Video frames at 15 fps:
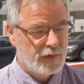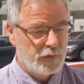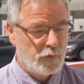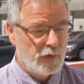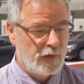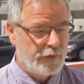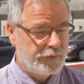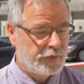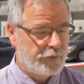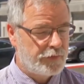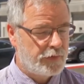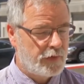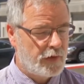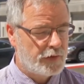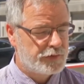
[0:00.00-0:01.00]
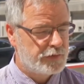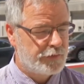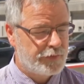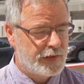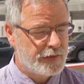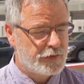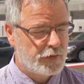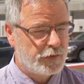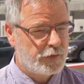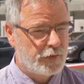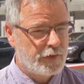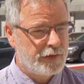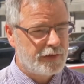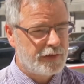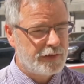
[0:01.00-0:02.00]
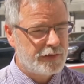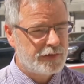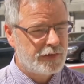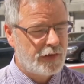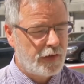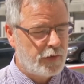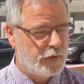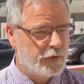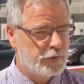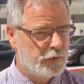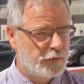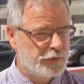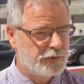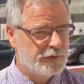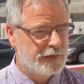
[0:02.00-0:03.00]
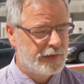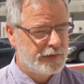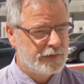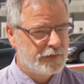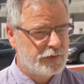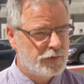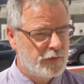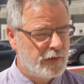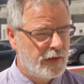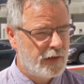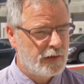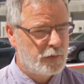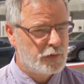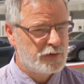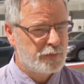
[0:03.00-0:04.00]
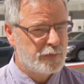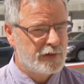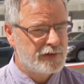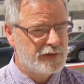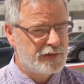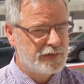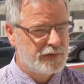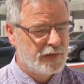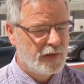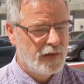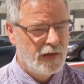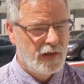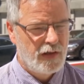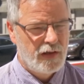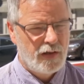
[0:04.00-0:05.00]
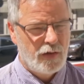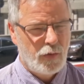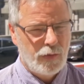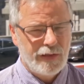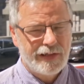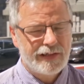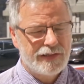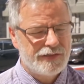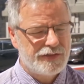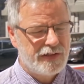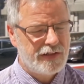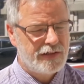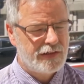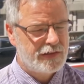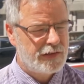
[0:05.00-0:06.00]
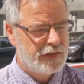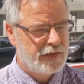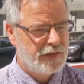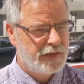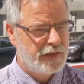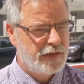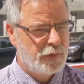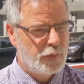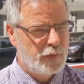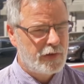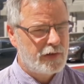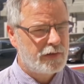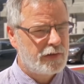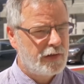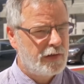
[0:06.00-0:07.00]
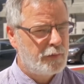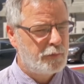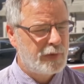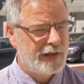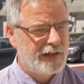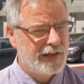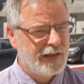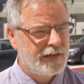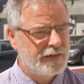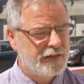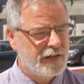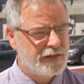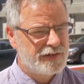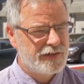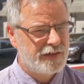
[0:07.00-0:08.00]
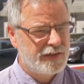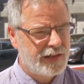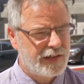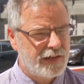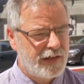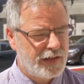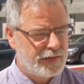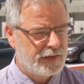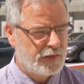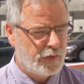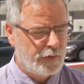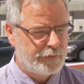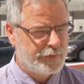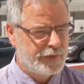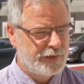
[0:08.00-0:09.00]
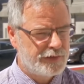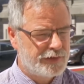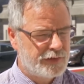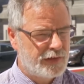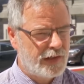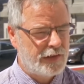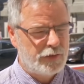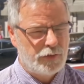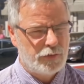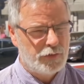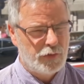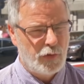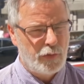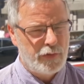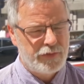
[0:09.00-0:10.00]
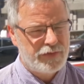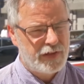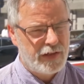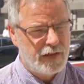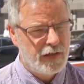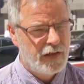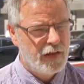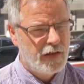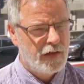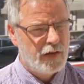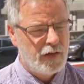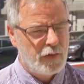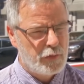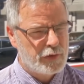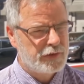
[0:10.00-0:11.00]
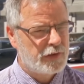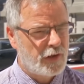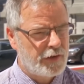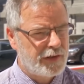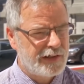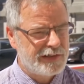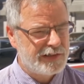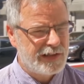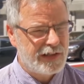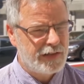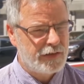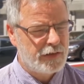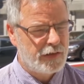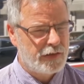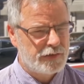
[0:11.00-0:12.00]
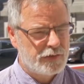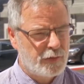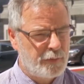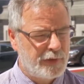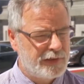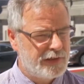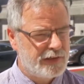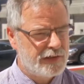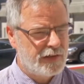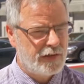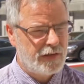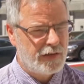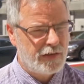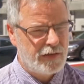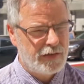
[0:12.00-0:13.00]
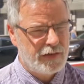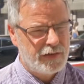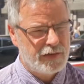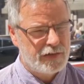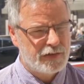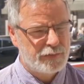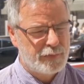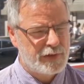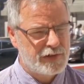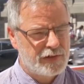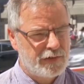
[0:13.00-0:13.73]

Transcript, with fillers: đất Syria cũng như rằng ngăn cấm sự hùng mạnh của Iran chỉ vì họ sợ rằng vấn đề Iran xuất cạn dầu sẽ đem lại nhiều tiền bạc và từ vấn đề nhiều tiền bạc đó họ sẽ nghiên cứu và có thể có được bom nguyên tử đe dọa đến